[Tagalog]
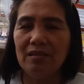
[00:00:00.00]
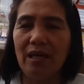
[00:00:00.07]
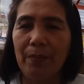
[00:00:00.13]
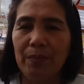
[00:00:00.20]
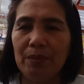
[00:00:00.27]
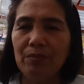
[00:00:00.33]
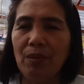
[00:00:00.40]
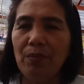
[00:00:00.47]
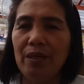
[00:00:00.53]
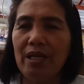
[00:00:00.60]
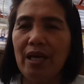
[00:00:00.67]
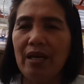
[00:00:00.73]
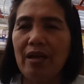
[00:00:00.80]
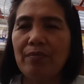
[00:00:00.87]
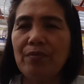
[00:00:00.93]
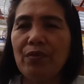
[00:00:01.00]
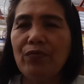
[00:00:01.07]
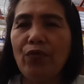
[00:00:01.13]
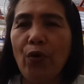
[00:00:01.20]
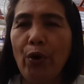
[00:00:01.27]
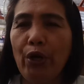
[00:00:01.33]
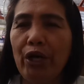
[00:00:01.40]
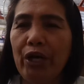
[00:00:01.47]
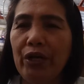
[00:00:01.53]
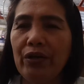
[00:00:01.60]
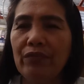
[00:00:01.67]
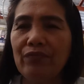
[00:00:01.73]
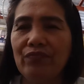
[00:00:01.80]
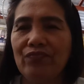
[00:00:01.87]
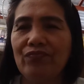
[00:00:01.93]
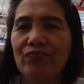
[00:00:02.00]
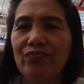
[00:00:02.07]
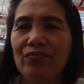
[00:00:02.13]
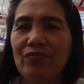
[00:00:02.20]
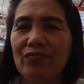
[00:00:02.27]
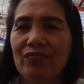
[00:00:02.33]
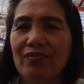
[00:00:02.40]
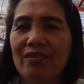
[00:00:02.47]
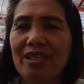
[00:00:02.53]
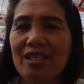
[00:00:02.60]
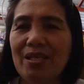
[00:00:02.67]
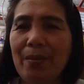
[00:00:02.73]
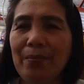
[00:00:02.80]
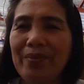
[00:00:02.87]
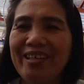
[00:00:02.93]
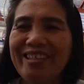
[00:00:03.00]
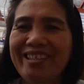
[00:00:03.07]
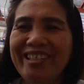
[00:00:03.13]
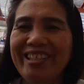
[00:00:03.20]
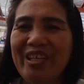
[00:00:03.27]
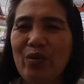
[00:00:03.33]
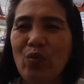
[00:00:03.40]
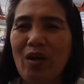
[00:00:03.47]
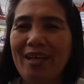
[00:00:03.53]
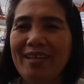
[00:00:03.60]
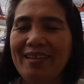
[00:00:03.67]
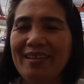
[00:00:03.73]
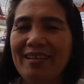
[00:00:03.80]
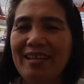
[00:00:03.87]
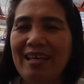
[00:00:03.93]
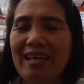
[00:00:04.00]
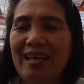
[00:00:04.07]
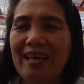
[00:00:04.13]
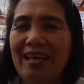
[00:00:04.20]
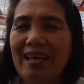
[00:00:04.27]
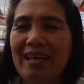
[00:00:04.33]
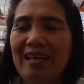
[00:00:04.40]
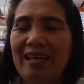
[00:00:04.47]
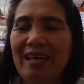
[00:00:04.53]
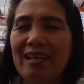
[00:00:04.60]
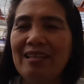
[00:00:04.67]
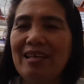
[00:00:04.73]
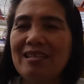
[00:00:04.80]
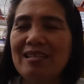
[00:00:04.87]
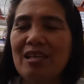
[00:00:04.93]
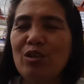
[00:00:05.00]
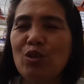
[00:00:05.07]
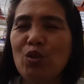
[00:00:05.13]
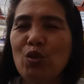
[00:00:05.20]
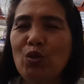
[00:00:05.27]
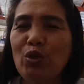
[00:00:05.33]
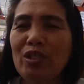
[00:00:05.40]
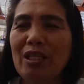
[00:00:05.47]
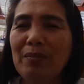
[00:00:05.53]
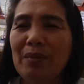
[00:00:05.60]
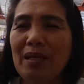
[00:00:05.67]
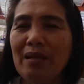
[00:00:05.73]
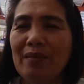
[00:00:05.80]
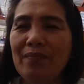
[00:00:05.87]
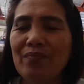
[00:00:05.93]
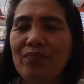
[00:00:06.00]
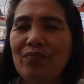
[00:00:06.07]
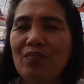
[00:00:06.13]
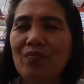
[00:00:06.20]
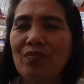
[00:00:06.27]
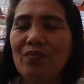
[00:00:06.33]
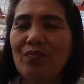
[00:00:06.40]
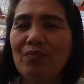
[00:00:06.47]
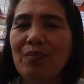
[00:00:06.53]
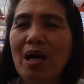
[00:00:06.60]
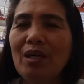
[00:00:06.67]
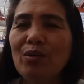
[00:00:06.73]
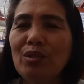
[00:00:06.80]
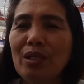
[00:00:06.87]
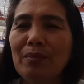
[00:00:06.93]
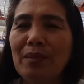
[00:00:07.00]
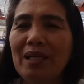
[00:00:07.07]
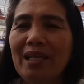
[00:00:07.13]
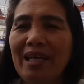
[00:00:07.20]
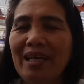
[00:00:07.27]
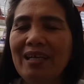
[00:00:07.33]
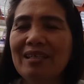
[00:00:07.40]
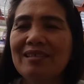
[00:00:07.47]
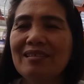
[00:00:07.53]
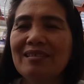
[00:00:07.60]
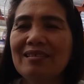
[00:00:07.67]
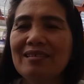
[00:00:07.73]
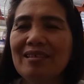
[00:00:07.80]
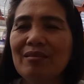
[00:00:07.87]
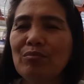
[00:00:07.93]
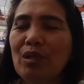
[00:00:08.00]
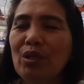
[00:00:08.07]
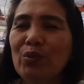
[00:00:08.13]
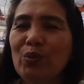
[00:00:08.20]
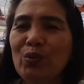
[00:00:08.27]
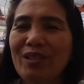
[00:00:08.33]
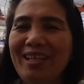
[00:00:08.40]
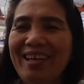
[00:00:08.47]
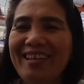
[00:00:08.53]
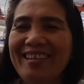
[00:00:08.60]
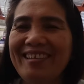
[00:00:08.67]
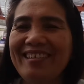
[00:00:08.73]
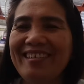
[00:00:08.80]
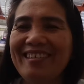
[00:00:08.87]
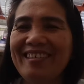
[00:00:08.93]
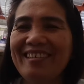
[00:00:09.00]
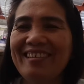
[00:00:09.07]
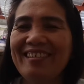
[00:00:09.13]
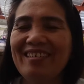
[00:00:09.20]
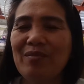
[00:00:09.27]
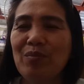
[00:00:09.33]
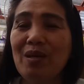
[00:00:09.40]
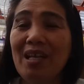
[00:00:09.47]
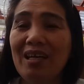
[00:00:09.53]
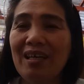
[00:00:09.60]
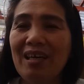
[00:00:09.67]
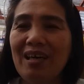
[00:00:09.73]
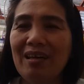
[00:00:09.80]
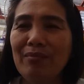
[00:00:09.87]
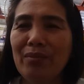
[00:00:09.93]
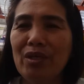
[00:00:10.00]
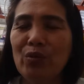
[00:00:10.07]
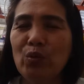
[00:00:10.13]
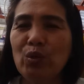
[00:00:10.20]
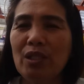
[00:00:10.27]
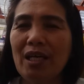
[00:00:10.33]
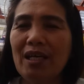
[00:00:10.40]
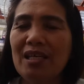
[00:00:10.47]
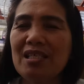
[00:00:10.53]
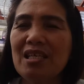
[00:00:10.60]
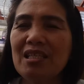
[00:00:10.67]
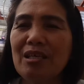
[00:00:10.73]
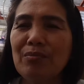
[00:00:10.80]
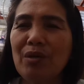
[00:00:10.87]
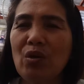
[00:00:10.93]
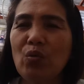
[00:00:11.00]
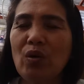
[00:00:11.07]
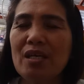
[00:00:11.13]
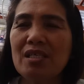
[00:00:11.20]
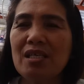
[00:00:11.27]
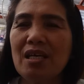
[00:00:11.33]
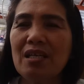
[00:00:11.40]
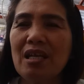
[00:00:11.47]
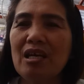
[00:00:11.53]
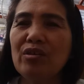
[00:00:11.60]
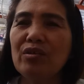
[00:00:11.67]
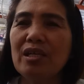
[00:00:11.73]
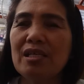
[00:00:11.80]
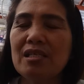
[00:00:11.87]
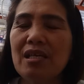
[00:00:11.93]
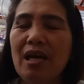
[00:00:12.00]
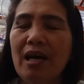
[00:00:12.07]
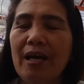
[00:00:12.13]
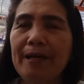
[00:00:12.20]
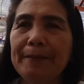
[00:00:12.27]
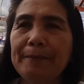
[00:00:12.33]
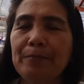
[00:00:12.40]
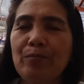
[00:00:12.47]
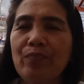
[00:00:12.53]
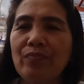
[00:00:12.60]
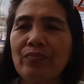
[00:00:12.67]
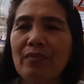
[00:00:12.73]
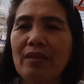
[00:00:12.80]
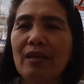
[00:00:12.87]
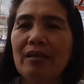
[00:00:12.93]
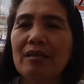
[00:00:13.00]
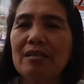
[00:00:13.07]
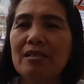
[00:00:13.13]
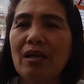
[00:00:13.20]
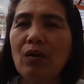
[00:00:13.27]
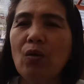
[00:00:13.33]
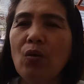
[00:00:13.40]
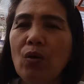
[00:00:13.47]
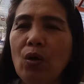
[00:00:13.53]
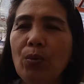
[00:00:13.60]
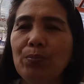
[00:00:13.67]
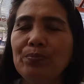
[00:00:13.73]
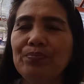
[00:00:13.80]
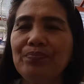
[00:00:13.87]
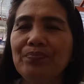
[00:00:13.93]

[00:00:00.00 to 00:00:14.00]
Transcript: dapat mabayaran before December 31 and then sa susunod naman bago naman na mga utang malaki ang may utang kasi hindi maiwasan lalo na sa sa co-op